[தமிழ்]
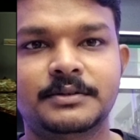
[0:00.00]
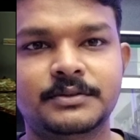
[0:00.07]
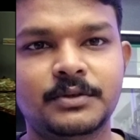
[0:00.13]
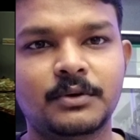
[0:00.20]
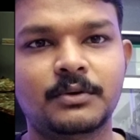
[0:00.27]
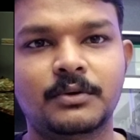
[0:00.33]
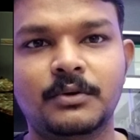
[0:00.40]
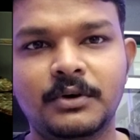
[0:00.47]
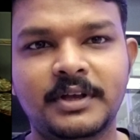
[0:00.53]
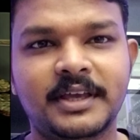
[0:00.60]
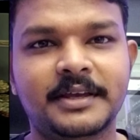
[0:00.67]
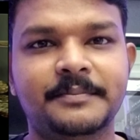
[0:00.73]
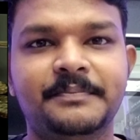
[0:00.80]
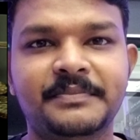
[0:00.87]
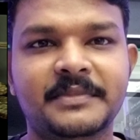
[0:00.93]
ஸோ ஓகே
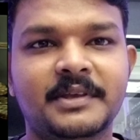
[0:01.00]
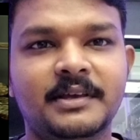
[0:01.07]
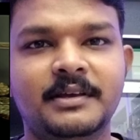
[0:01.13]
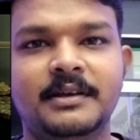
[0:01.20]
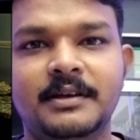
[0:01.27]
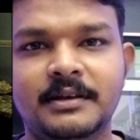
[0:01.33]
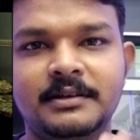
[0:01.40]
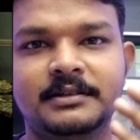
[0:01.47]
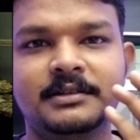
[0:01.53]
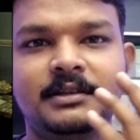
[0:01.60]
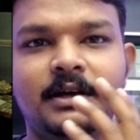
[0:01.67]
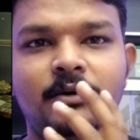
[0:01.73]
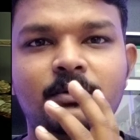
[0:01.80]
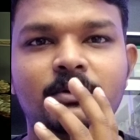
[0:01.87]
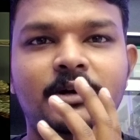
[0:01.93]

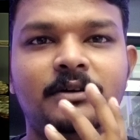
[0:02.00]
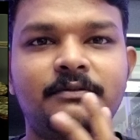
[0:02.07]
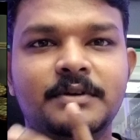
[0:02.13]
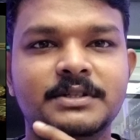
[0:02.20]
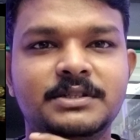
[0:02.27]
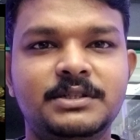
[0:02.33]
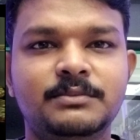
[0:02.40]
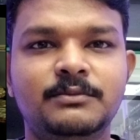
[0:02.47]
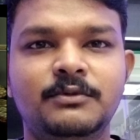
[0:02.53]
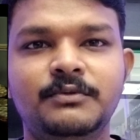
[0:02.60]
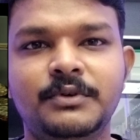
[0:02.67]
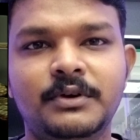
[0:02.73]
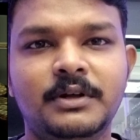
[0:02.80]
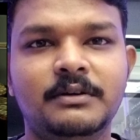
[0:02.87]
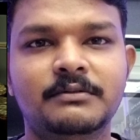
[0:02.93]
இதுதான் உங்களோட ஃபஸ்ட்டு
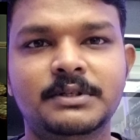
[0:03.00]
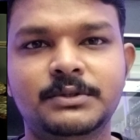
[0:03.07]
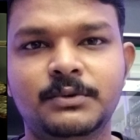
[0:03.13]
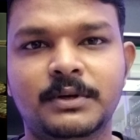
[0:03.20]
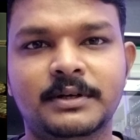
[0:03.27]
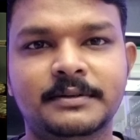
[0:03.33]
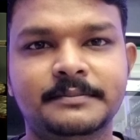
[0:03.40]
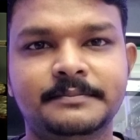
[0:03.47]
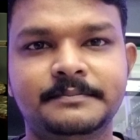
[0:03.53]
மூவியோட விஷுவல்